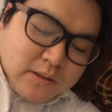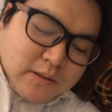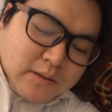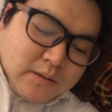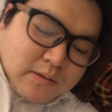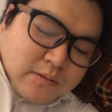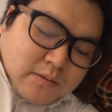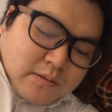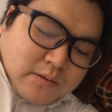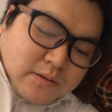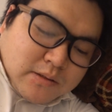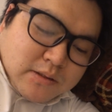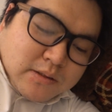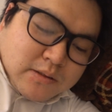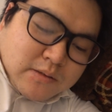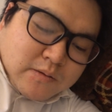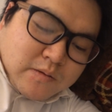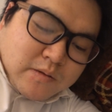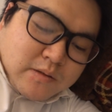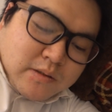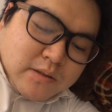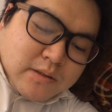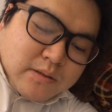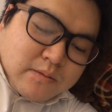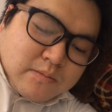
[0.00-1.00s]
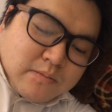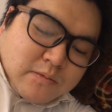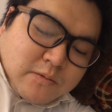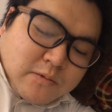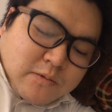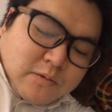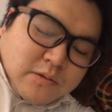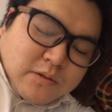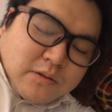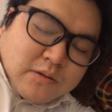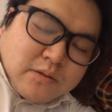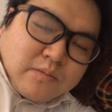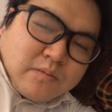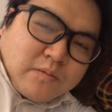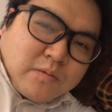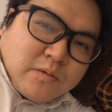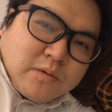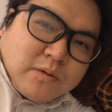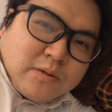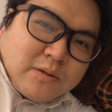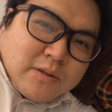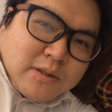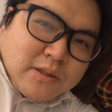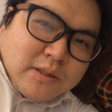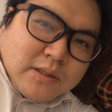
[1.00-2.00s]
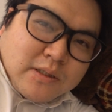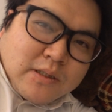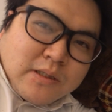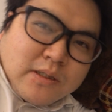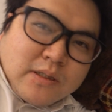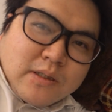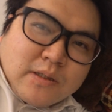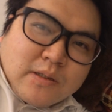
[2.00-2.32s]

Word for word: 日本人の方も多いと思うので、